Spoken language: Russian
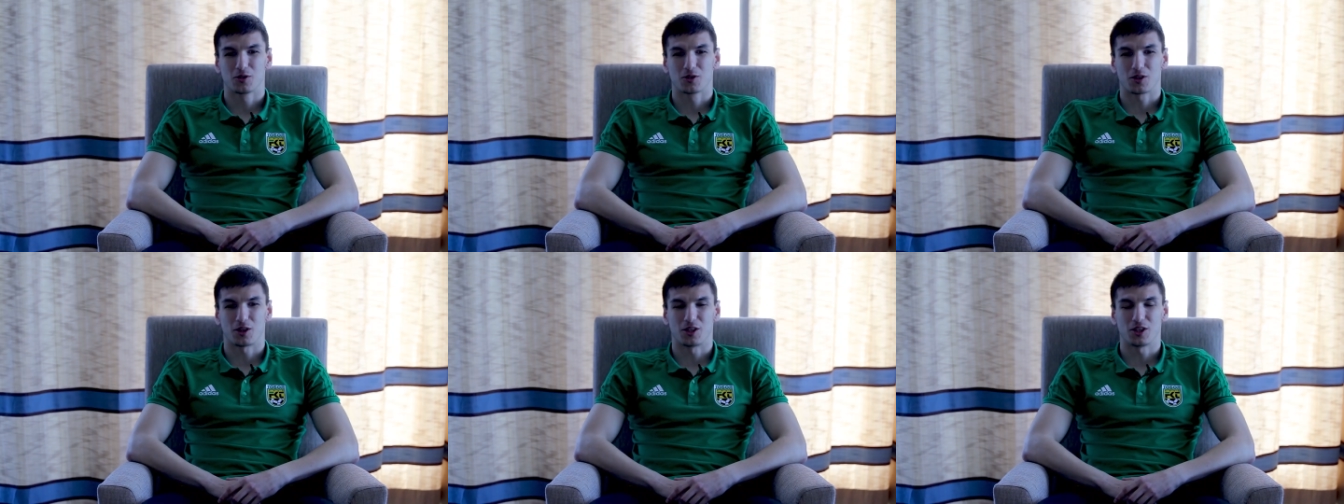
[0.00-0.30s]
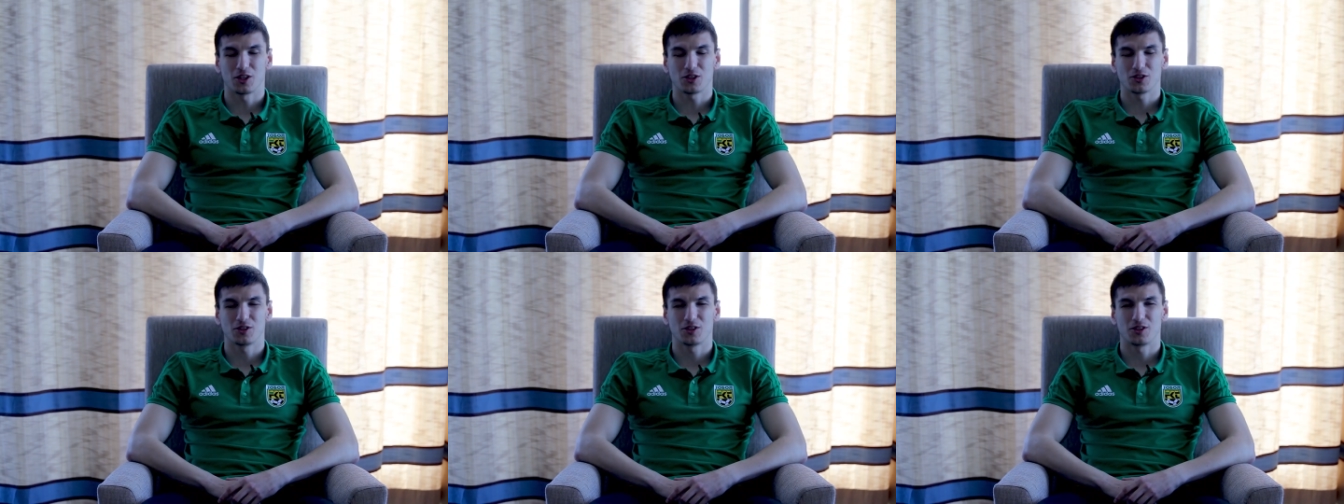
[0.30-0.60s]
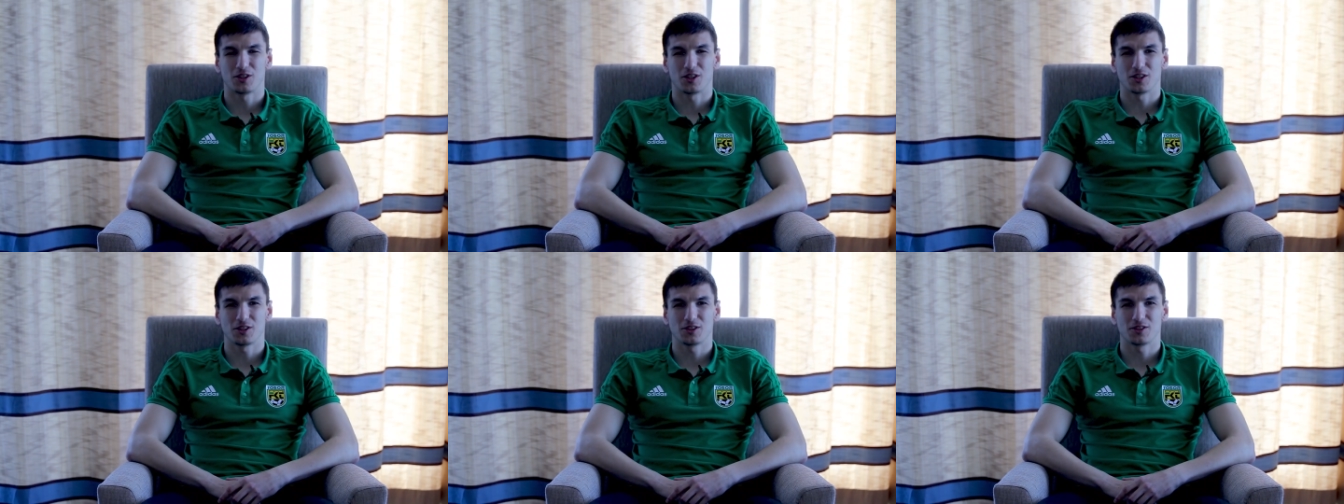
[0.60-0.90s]
Конечно,
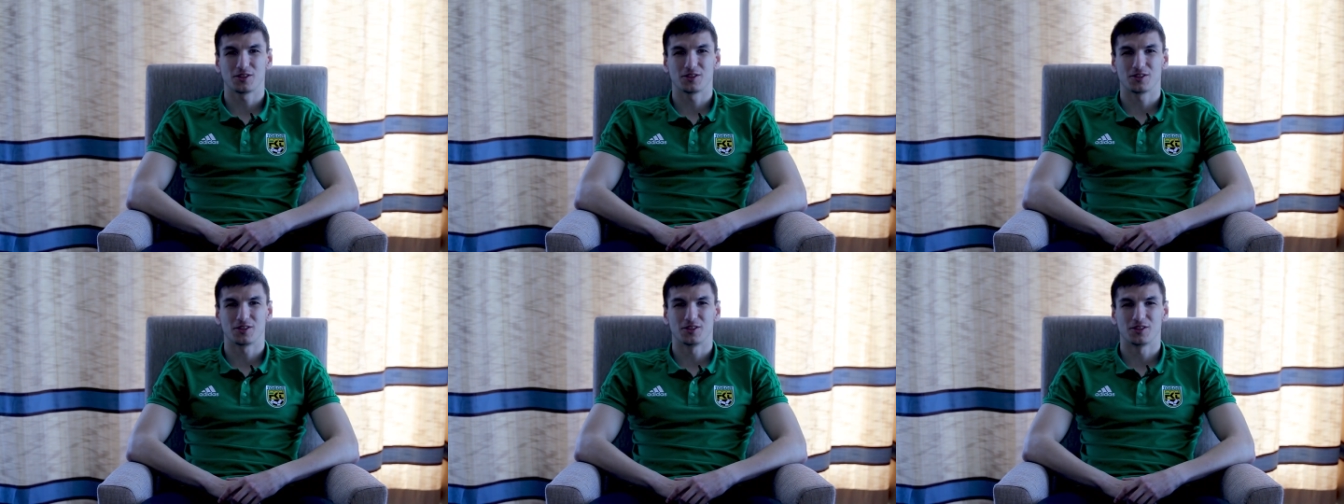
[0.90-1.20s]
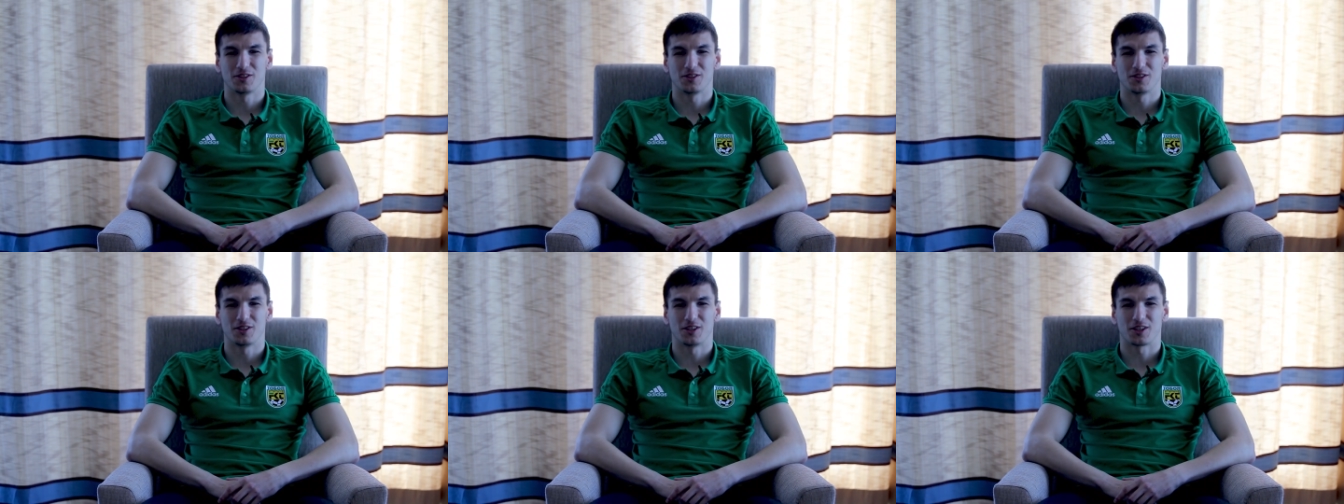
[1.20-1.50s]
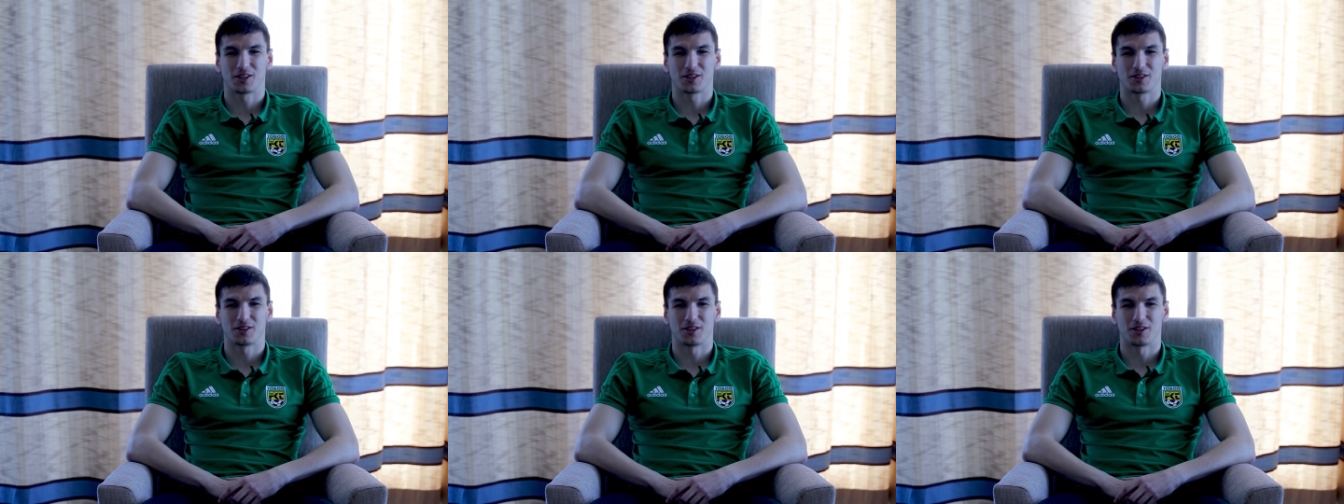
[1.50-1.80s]
есть
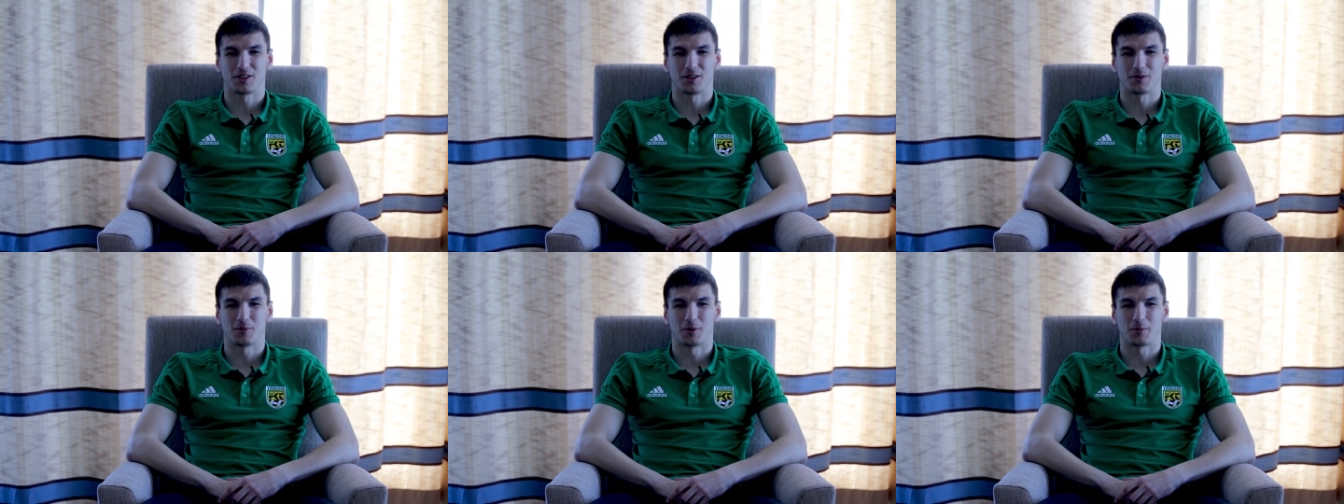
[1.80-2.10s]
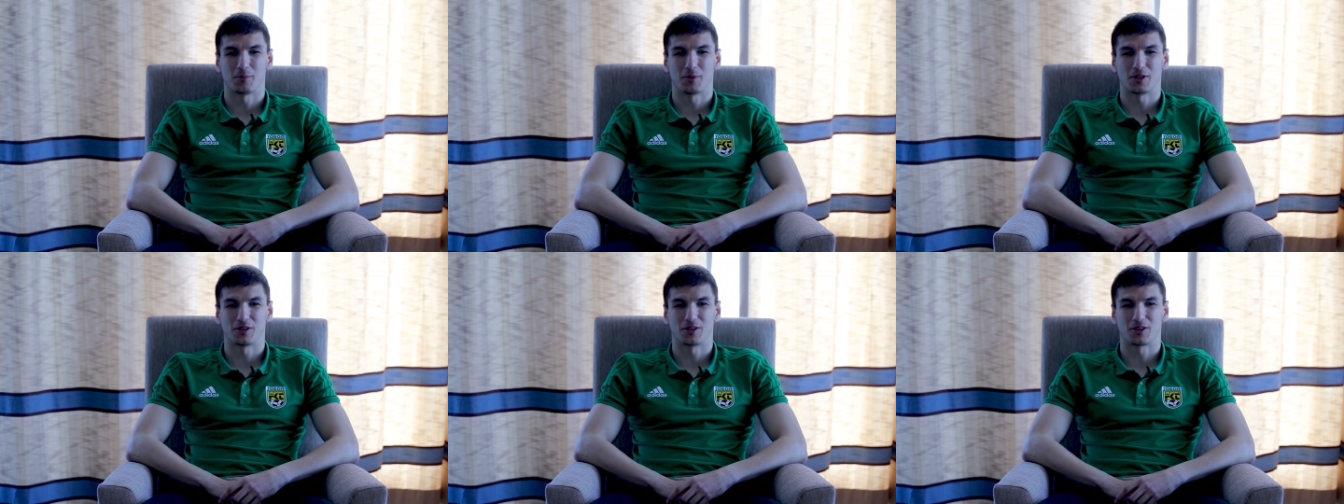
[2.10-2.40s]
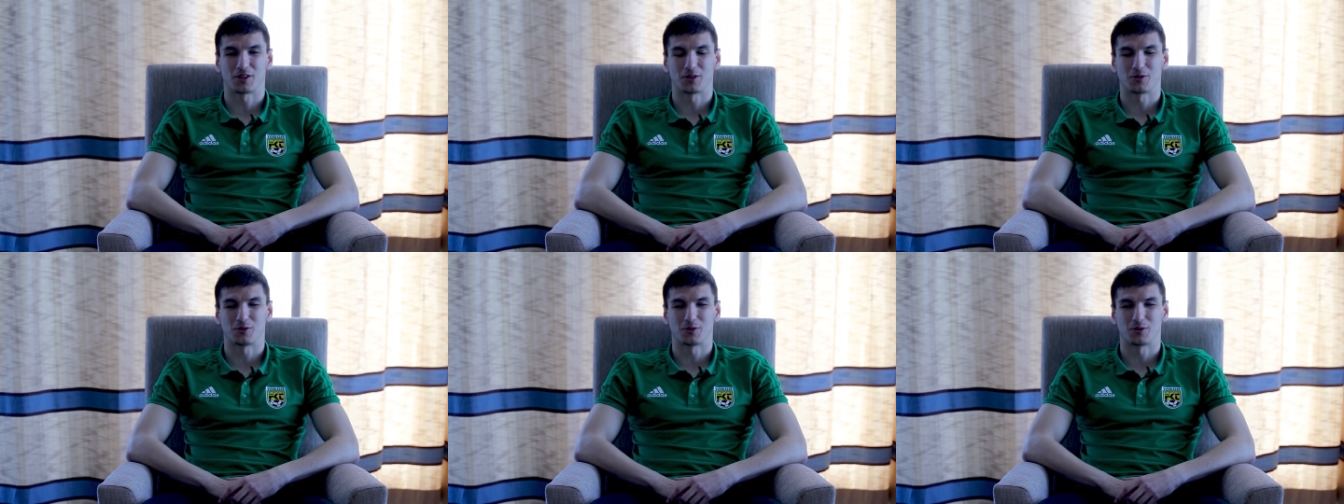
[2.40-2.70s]
некоторые
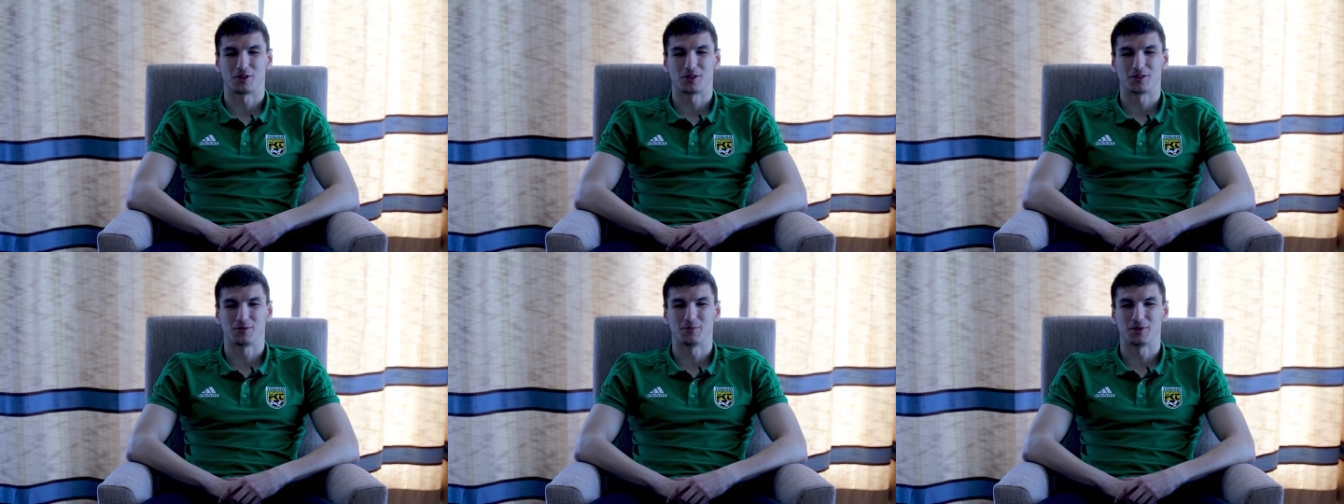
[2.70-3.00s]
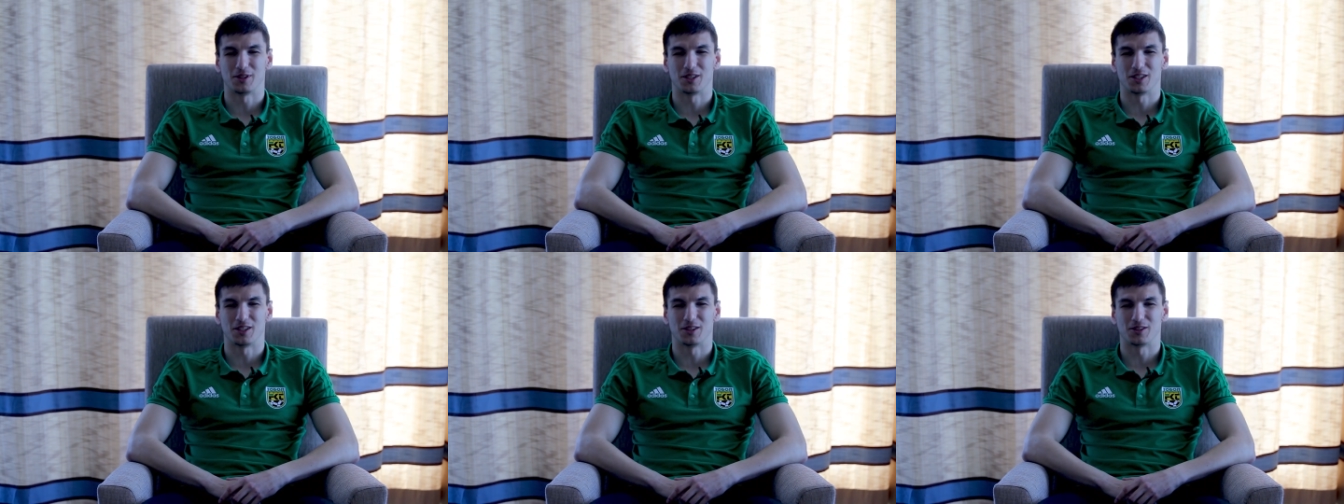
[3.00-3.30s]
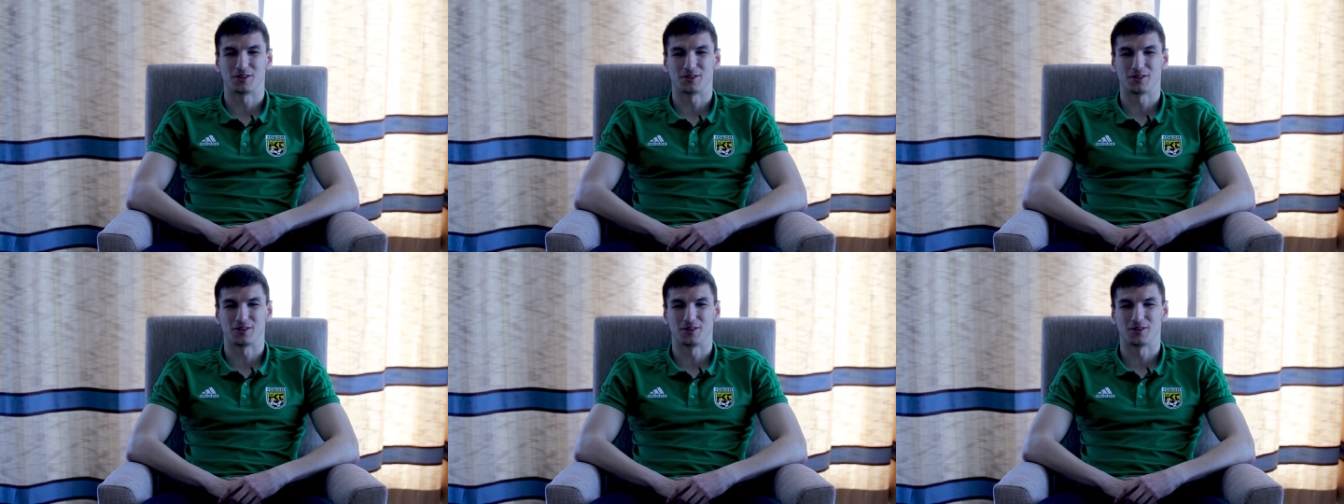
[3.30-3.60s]
моменты, которые
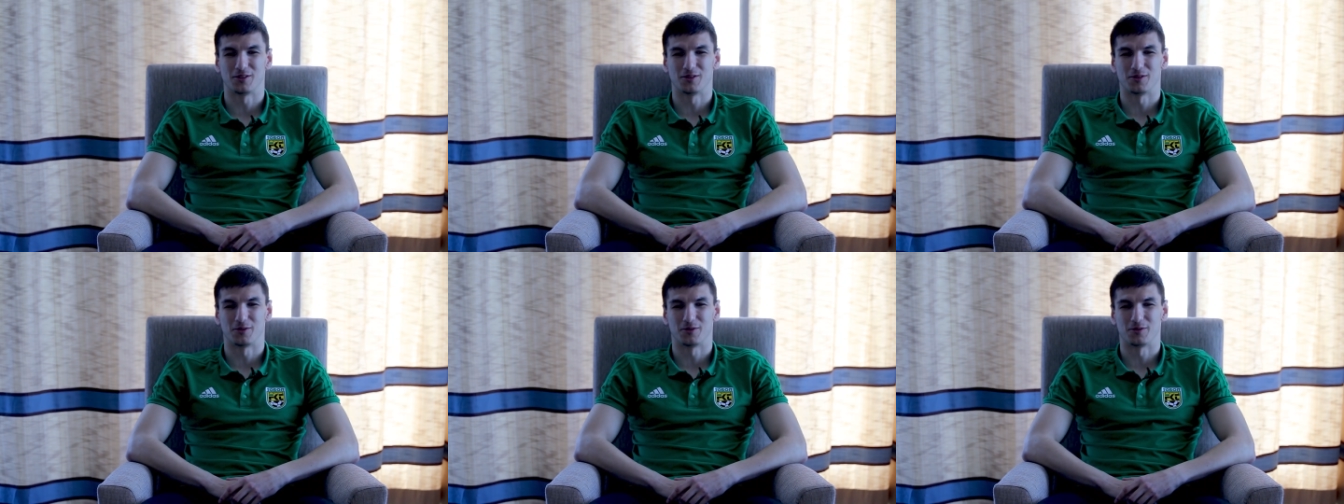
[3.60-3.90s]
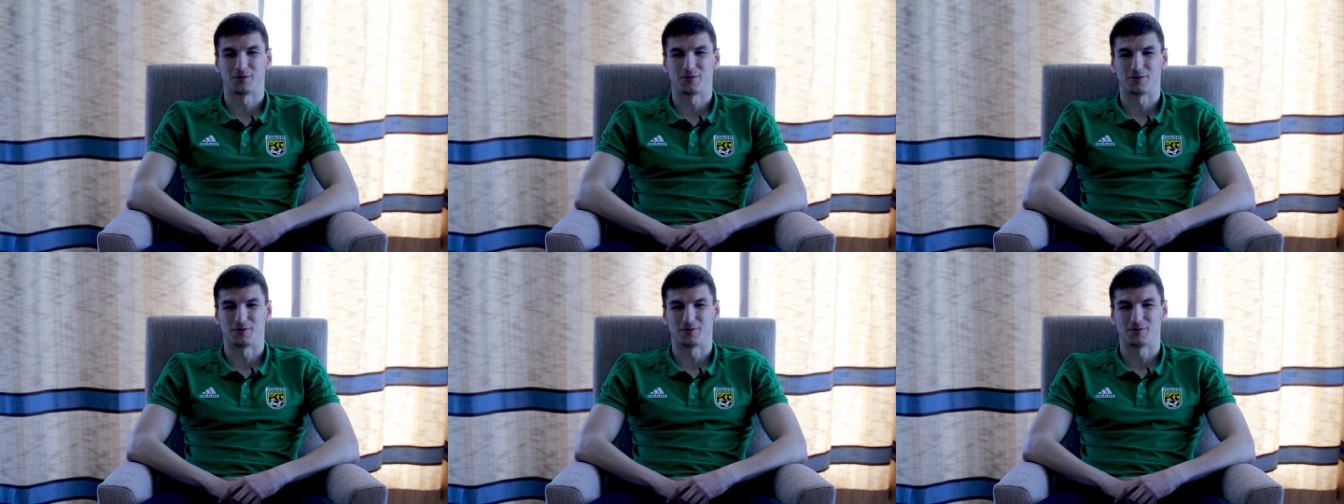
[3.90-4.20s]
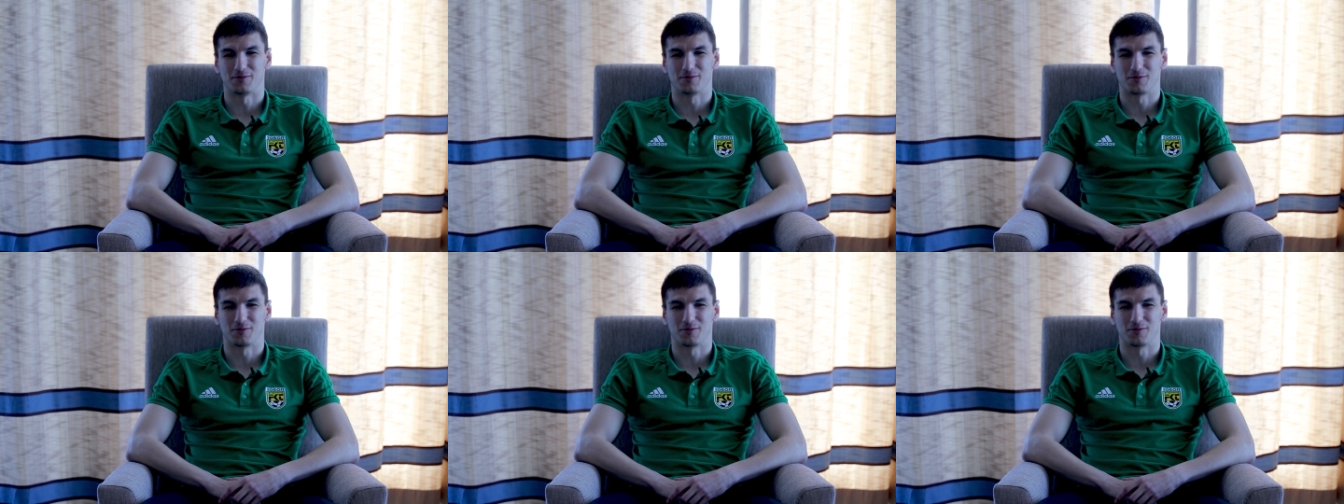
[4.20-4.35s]
изменились, но